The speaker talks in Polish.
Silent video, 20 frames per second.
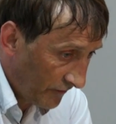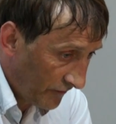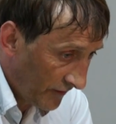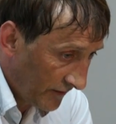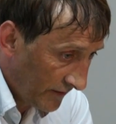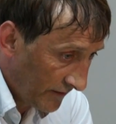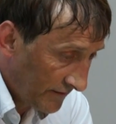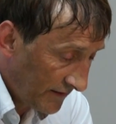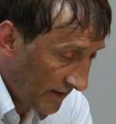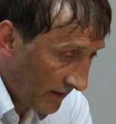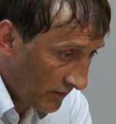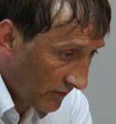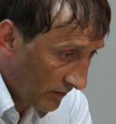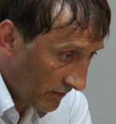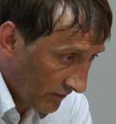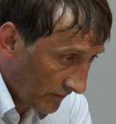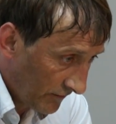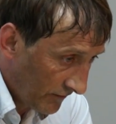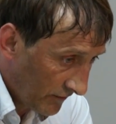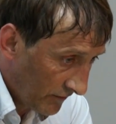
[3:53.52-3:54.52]
że jest tak
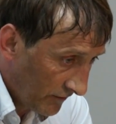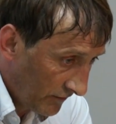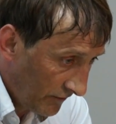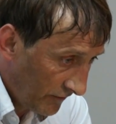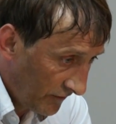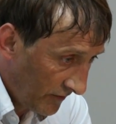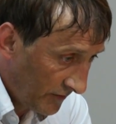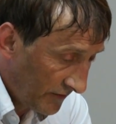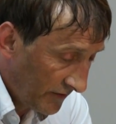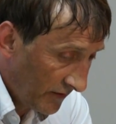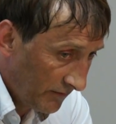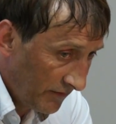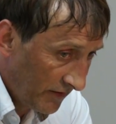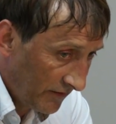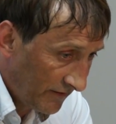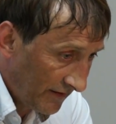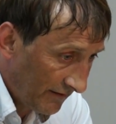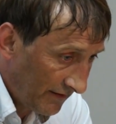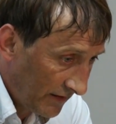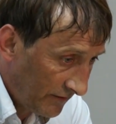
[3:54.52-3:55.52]
gorąco, żeby ten
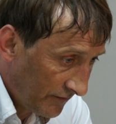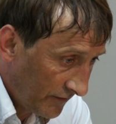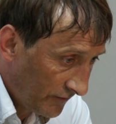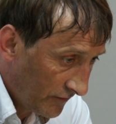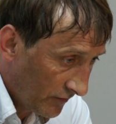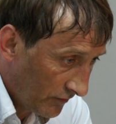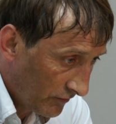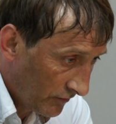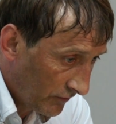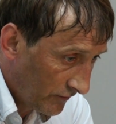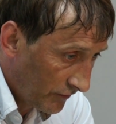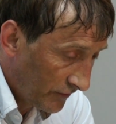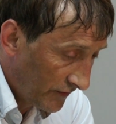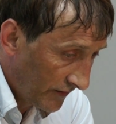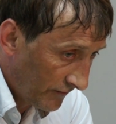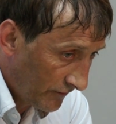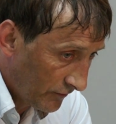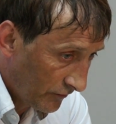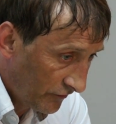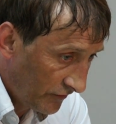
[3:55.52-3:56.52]
mecz załatwić w ciągu
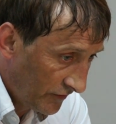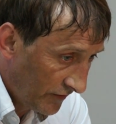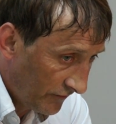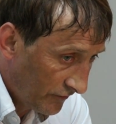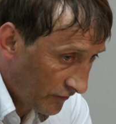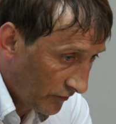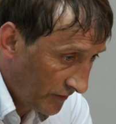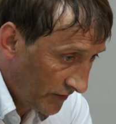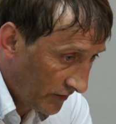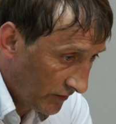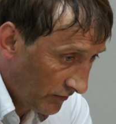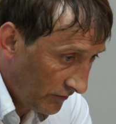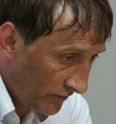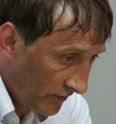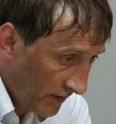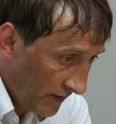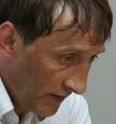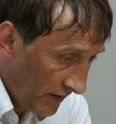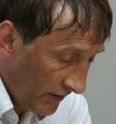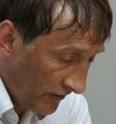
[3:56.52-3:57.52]
20-30 minut,
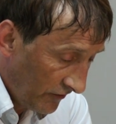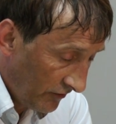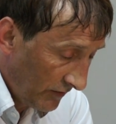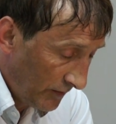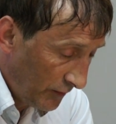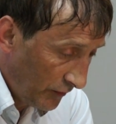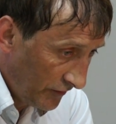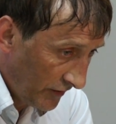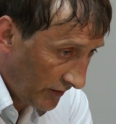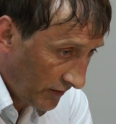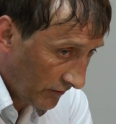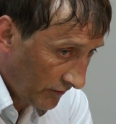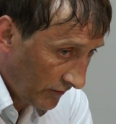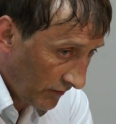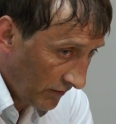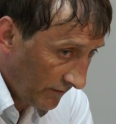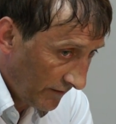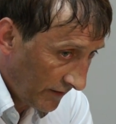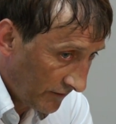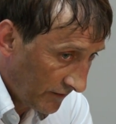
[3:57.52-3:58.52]
żeby później
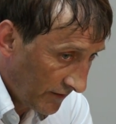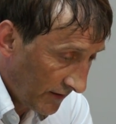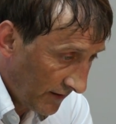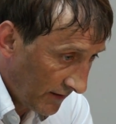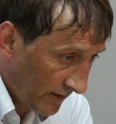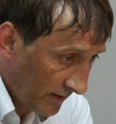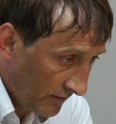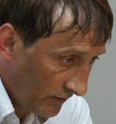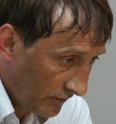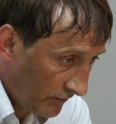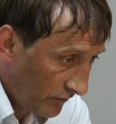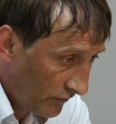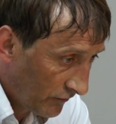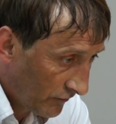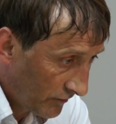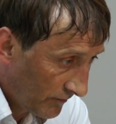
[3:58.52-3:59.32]
kontrolować grę. No cóż,